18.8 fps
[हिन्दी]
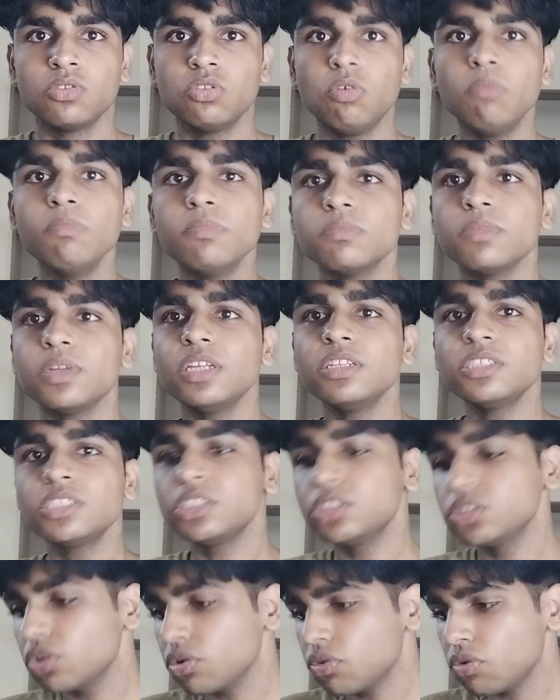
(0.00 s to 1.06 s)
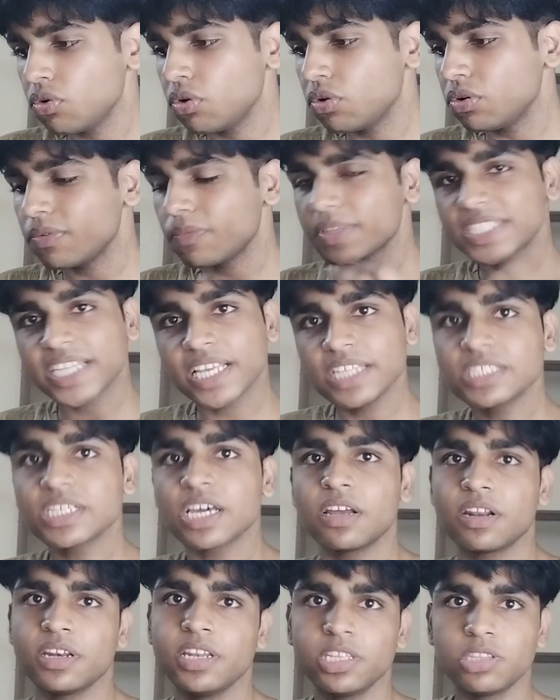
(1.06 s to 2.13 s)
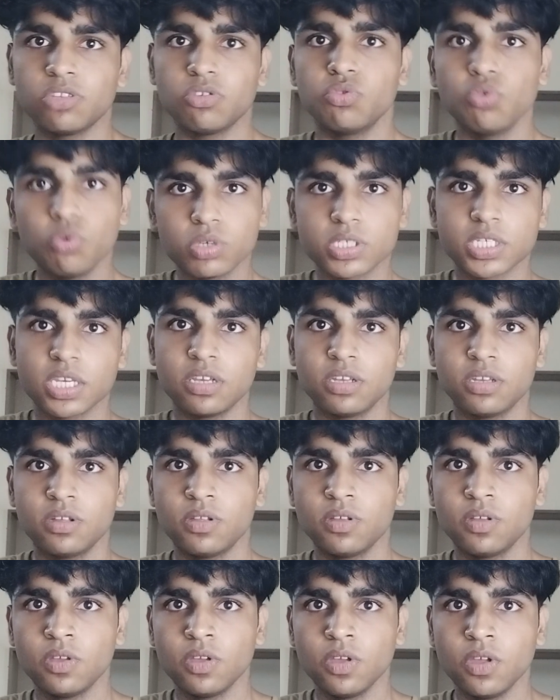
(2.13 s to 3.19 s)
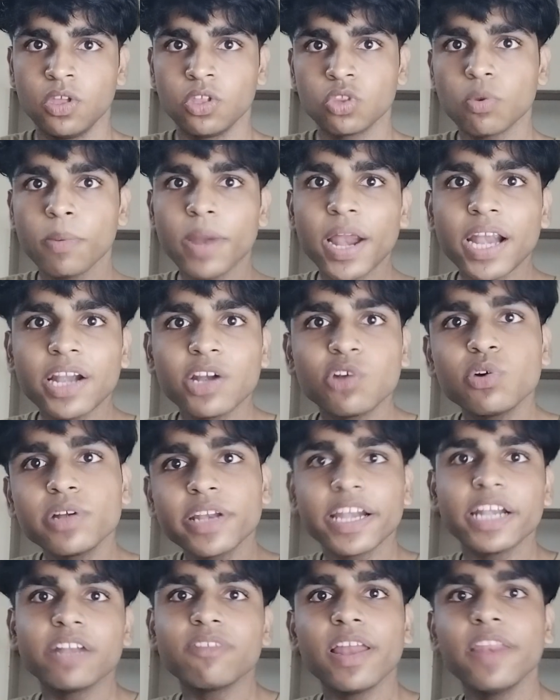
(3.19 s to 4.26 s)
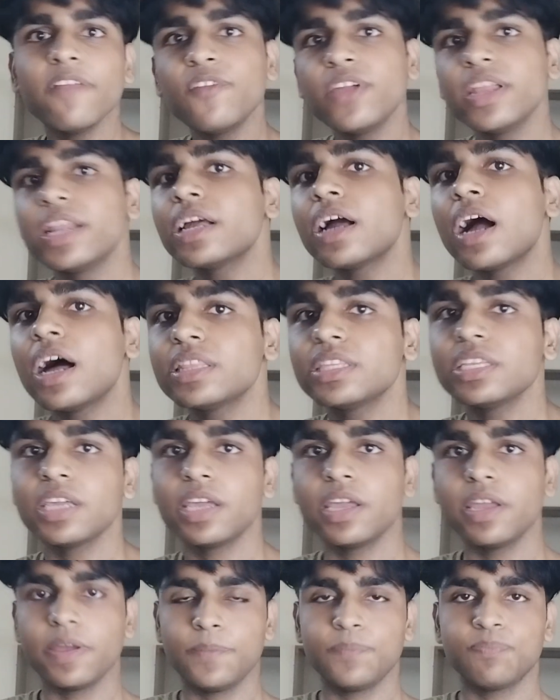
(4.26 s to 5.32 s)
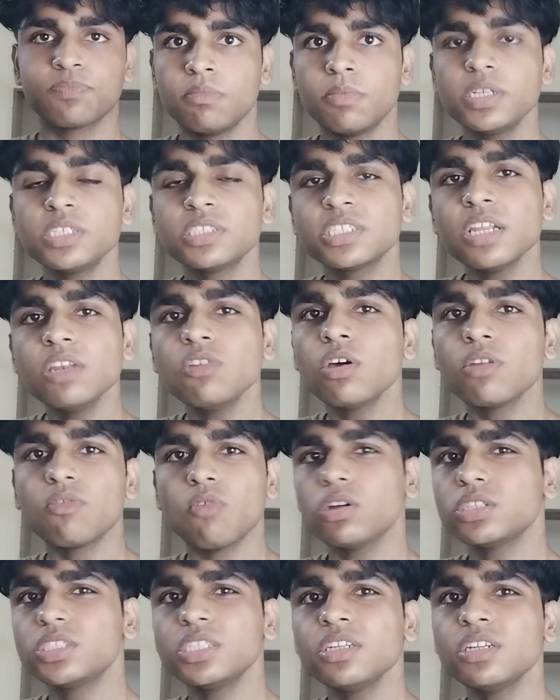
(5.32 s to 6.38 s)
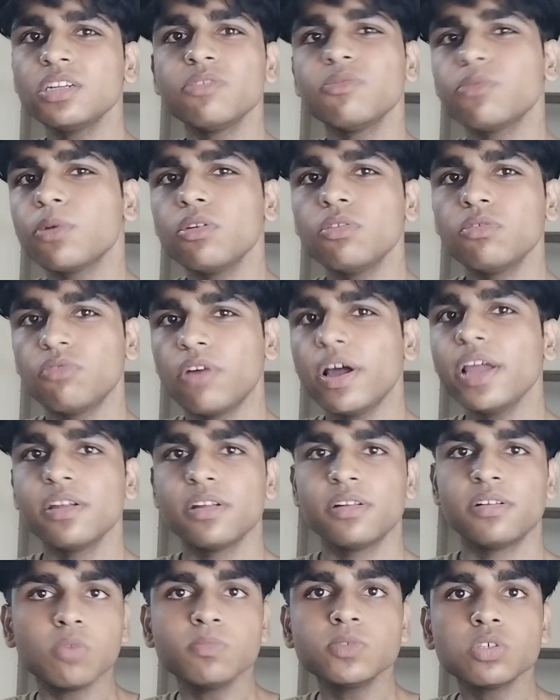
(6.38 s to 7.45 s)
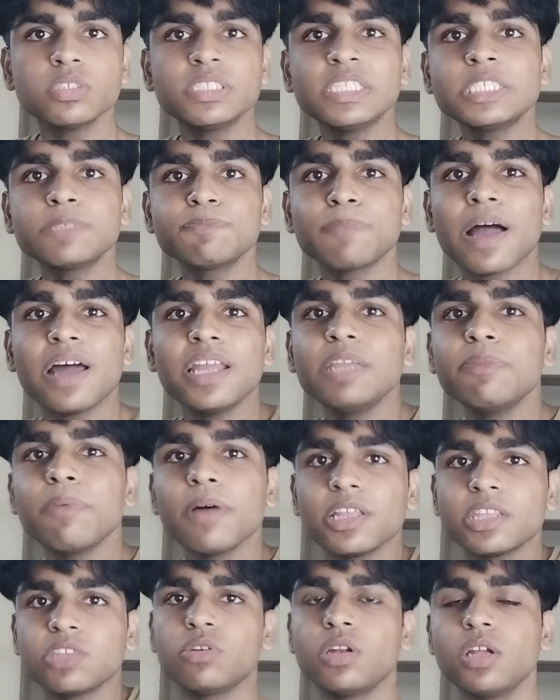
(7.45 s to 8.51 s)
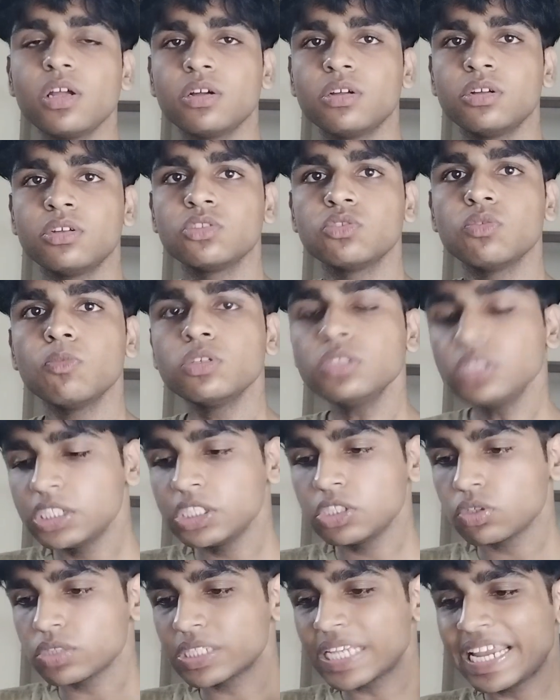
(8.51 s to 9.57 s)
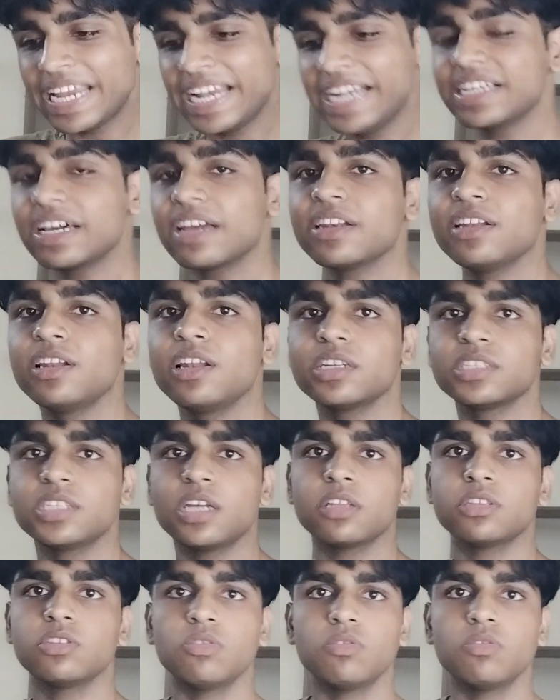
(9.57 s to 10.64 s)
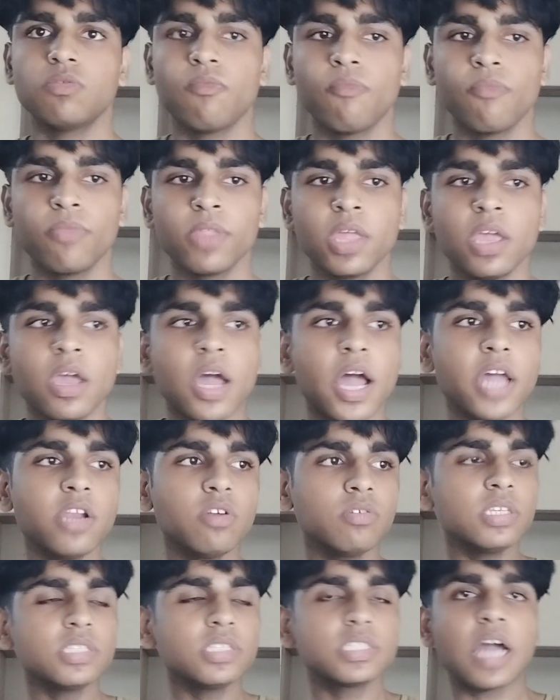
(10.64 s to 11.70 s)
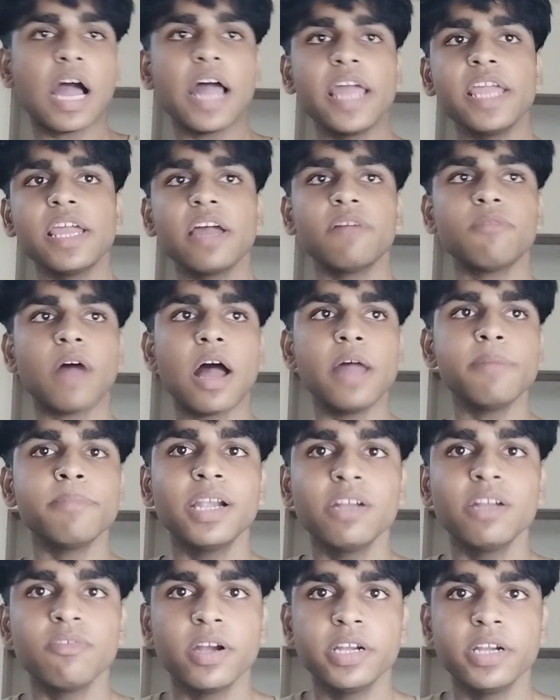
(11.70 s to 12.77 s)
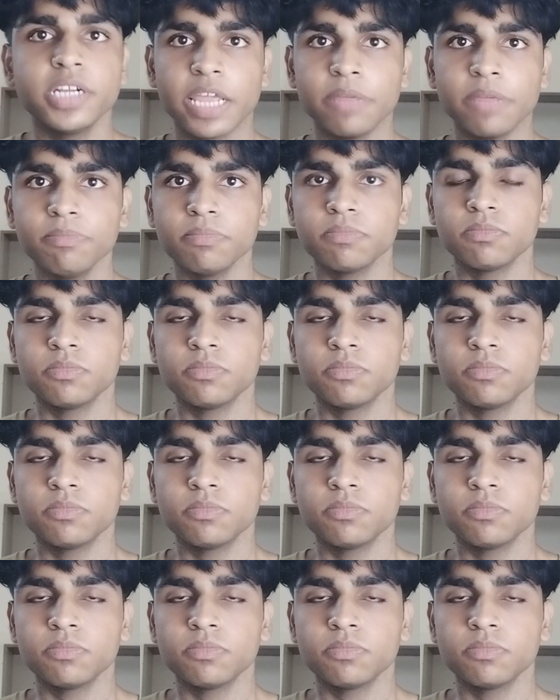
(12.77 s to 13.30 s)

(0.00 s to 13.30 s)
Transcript: तुम इन चीज़ों को सेंस कर लेते हो दूर से ही तुम्हें एंड्रू टेट वाली फीलिंग आती है बट स्टिल यू आर वॉचिंग इट ब्रो वाई तुम जो चीज पा नहीं पाते हो ना तुम उन चीजों से हेट करने लग जाते हो आई नो दिस गाय आई मेट वन टाइम